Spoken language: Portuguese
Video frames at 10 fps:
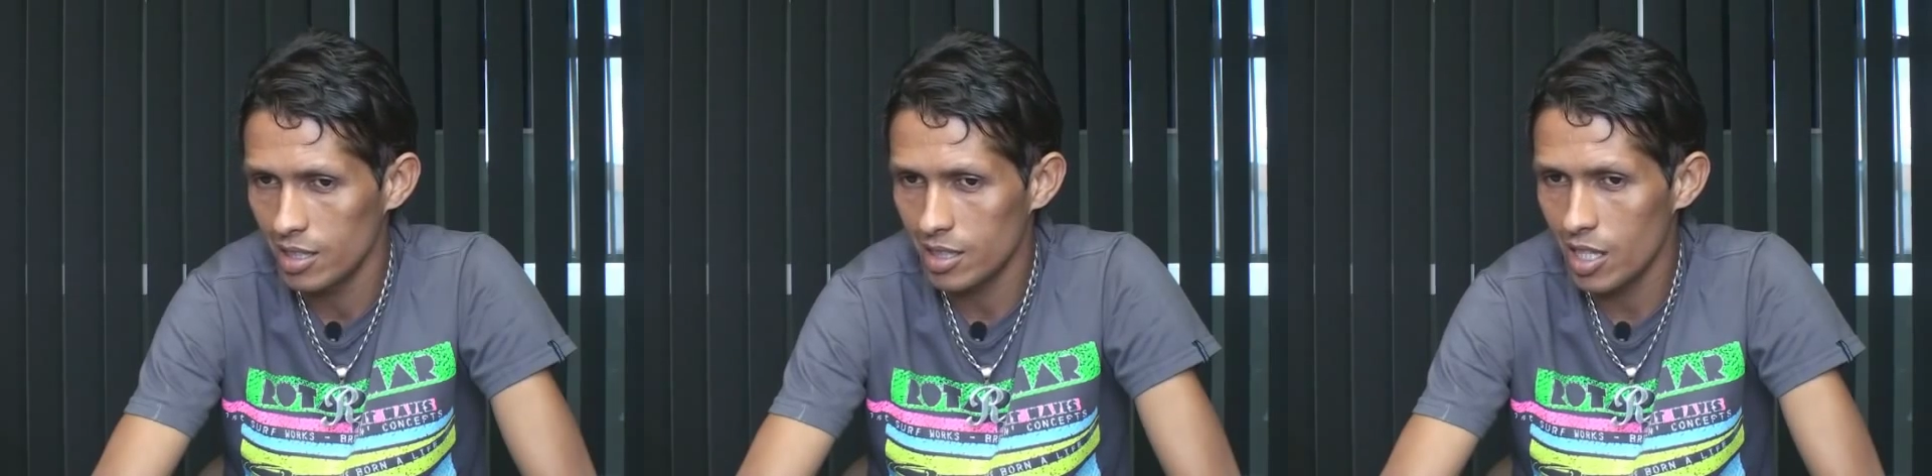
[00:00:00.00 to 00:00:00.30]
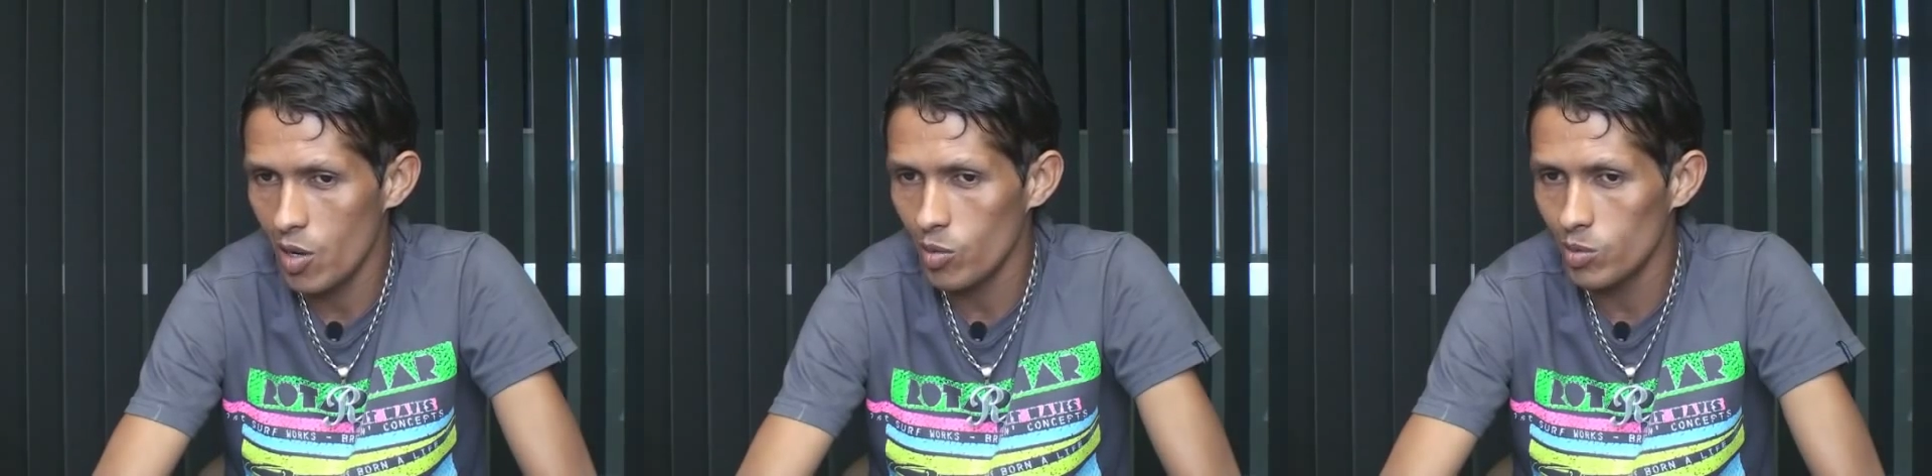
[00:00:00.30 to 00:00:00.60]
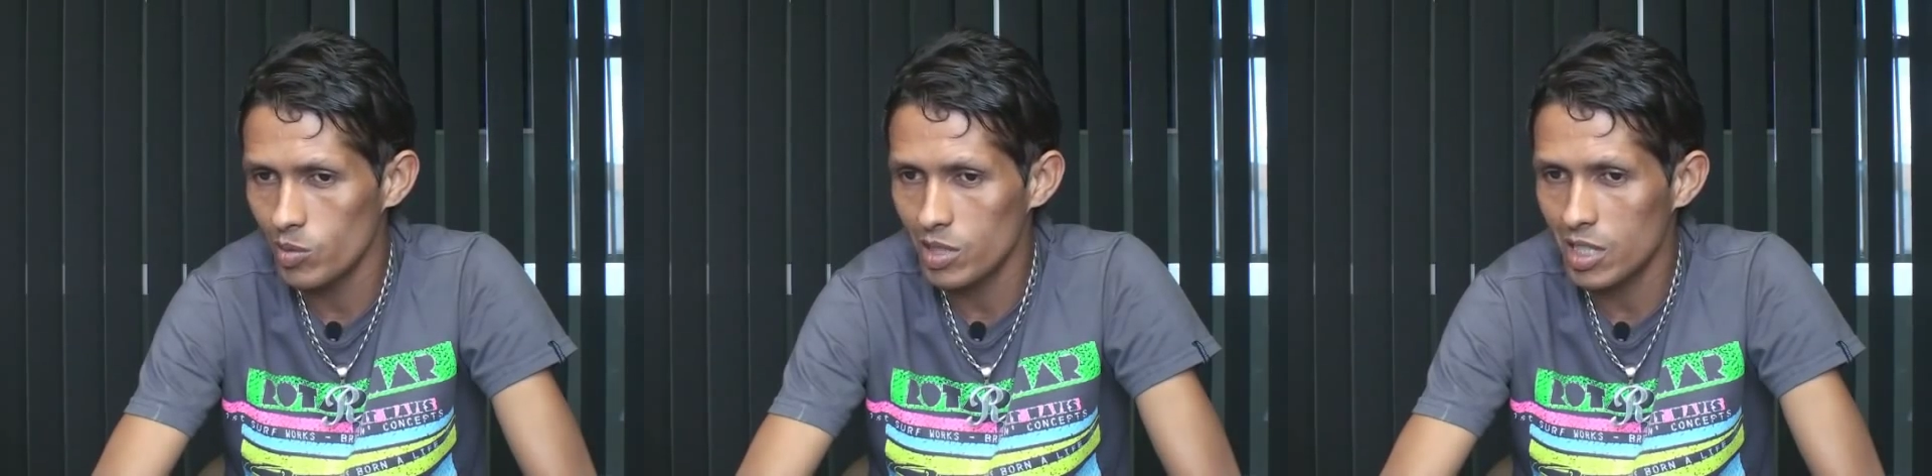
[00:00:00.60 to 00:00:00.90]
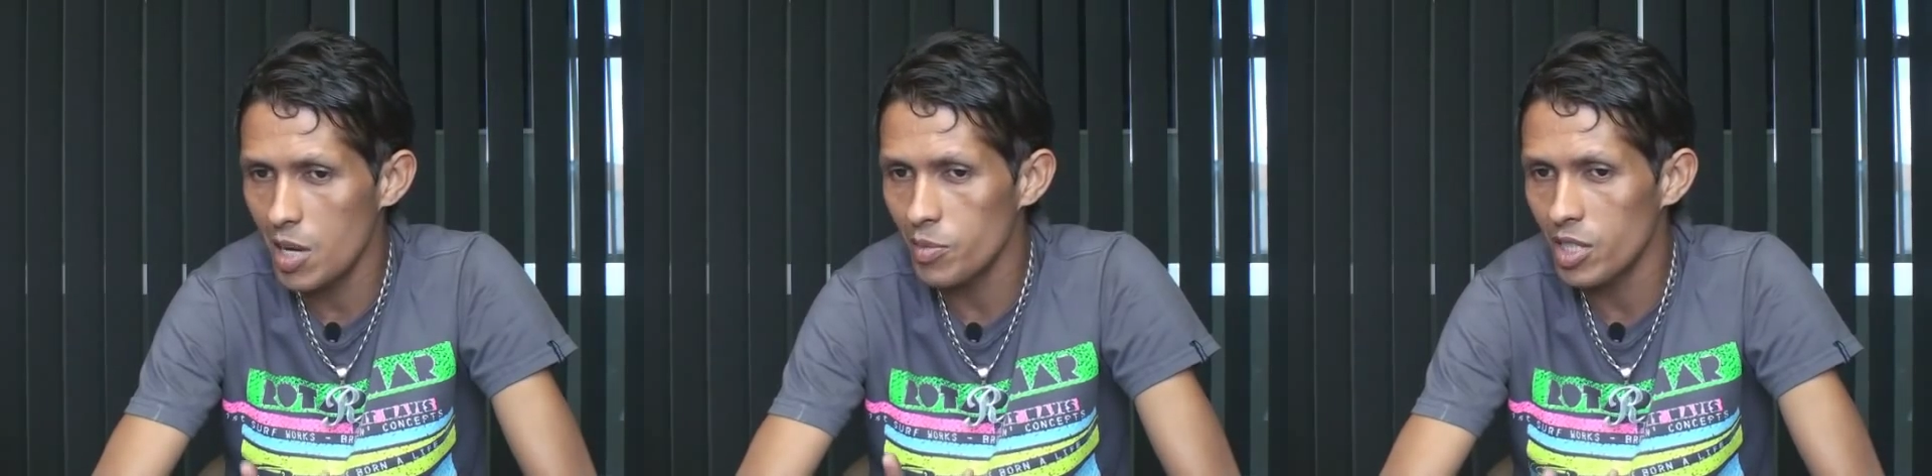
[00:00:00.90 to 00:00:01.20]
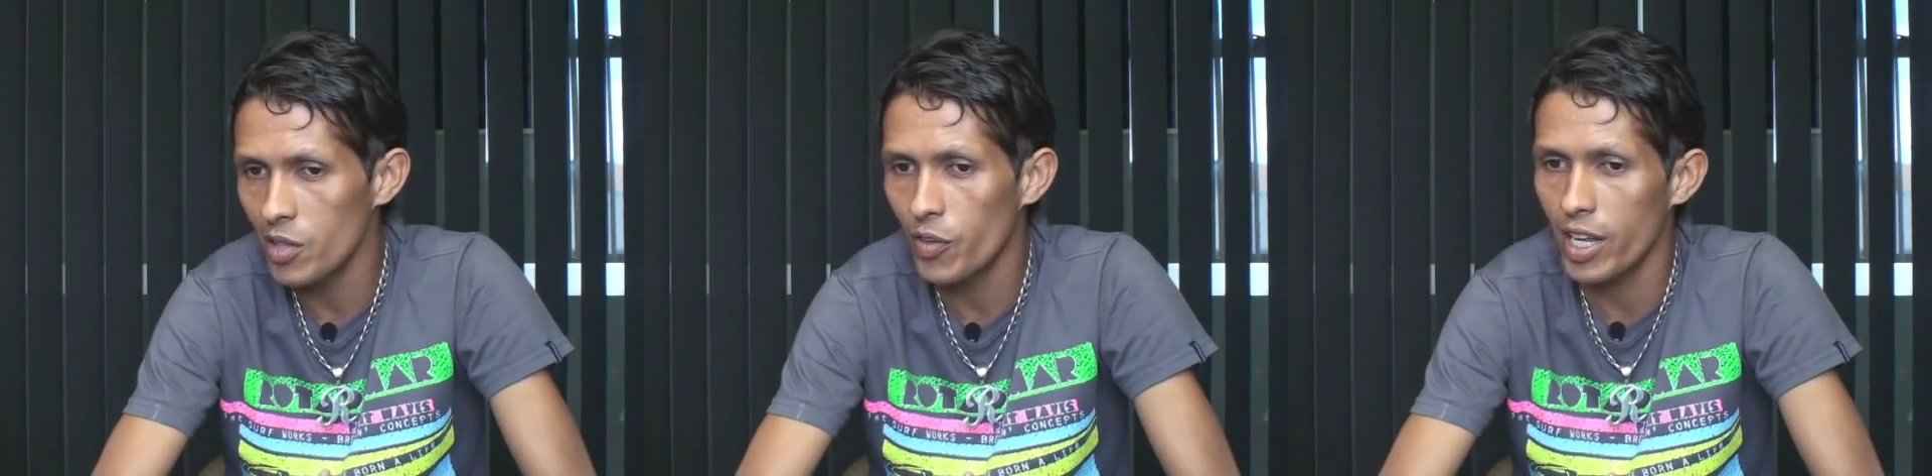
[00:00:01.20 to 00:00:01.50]
Então, em termos
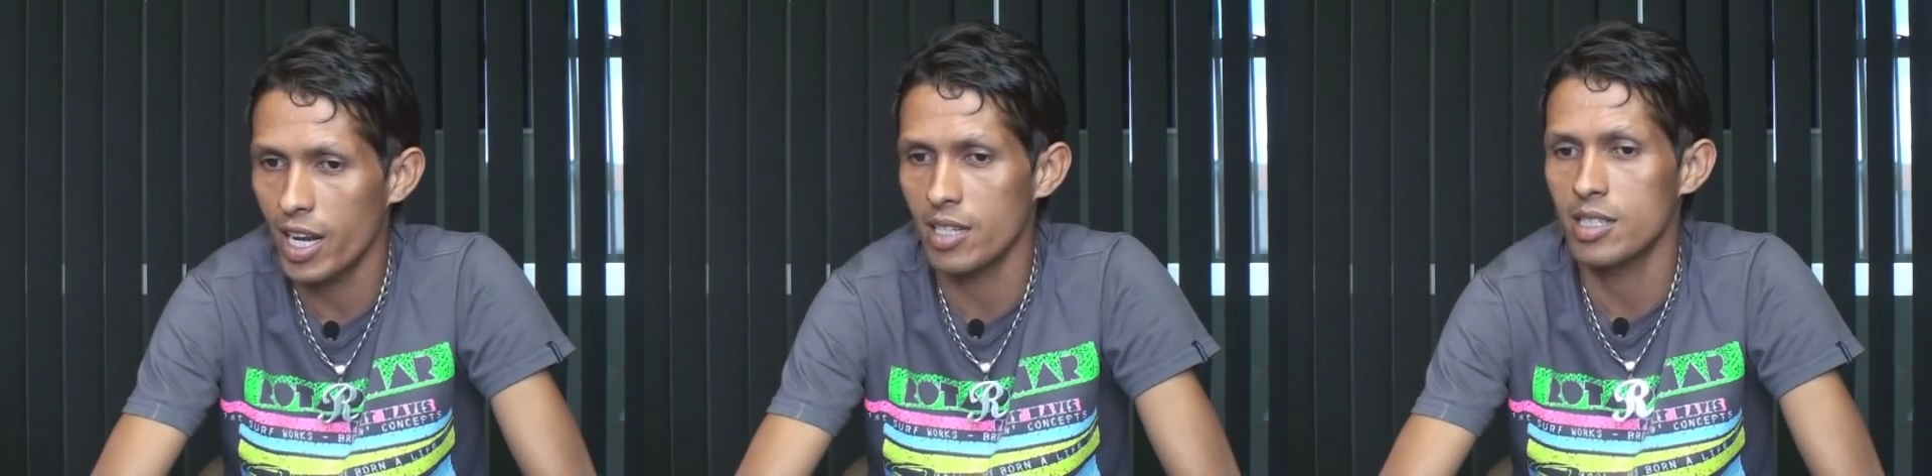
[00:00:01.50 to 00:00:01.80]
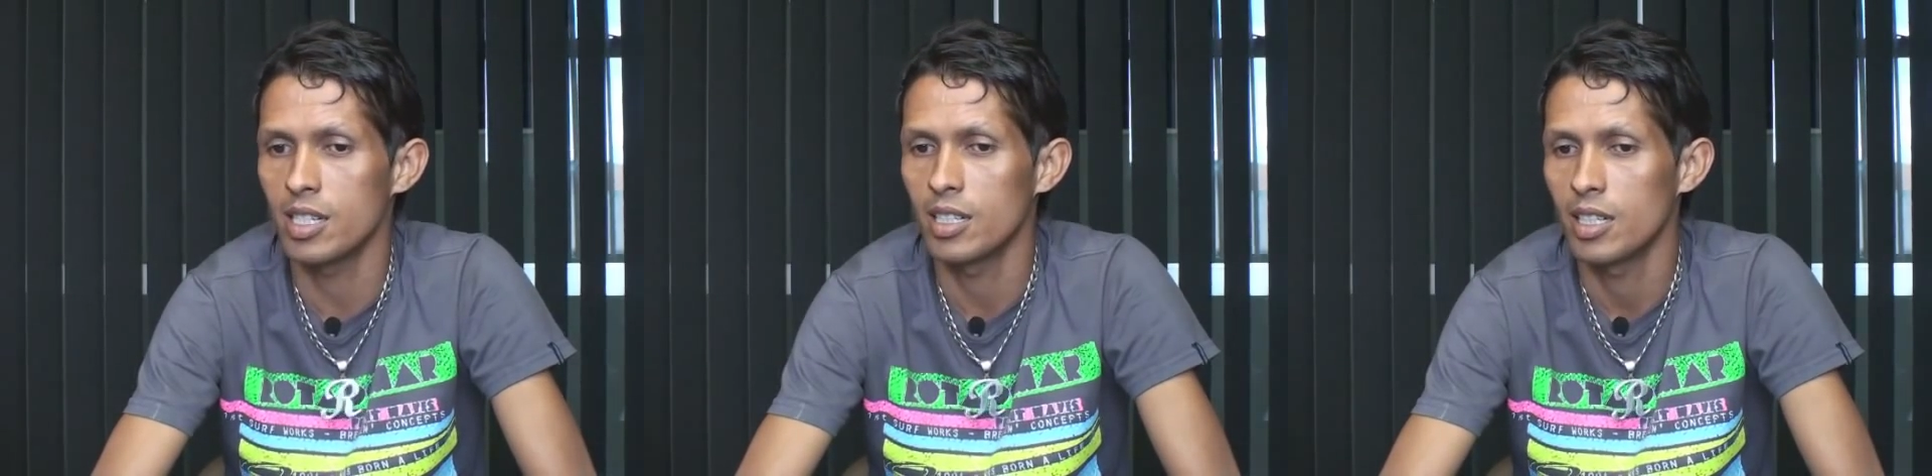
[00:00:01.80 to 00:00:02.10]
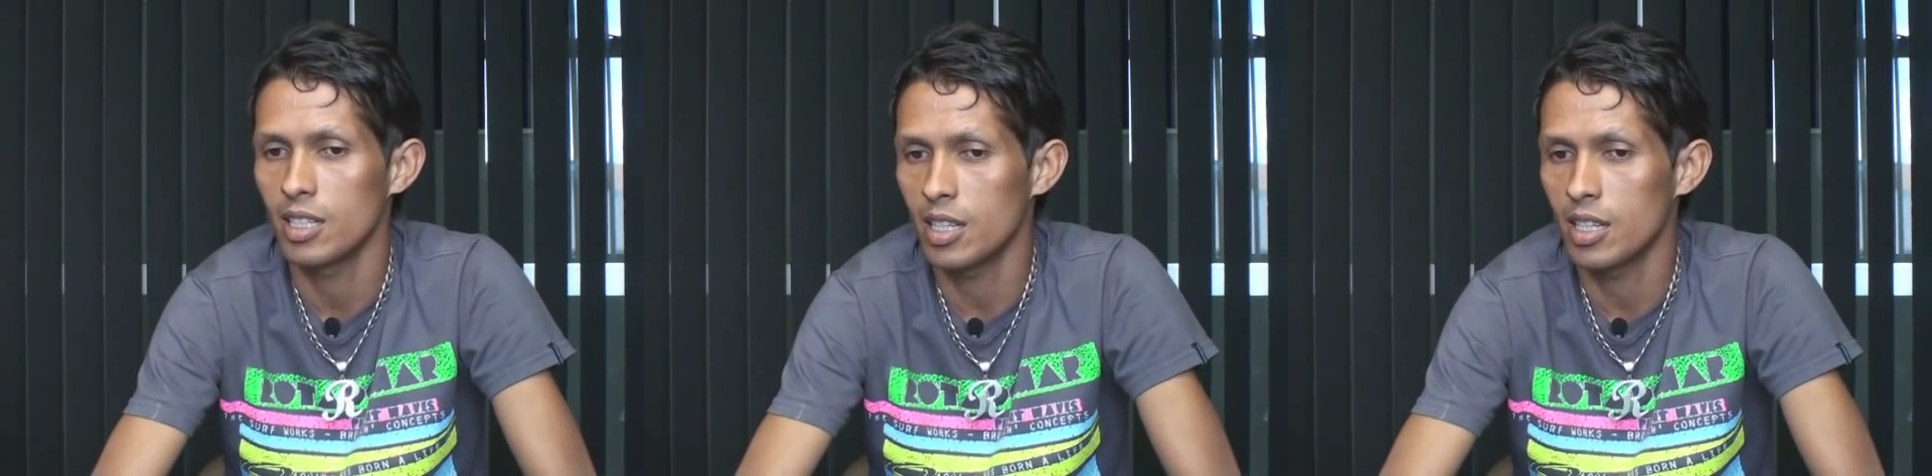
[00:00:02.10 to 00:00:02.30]
de diferença,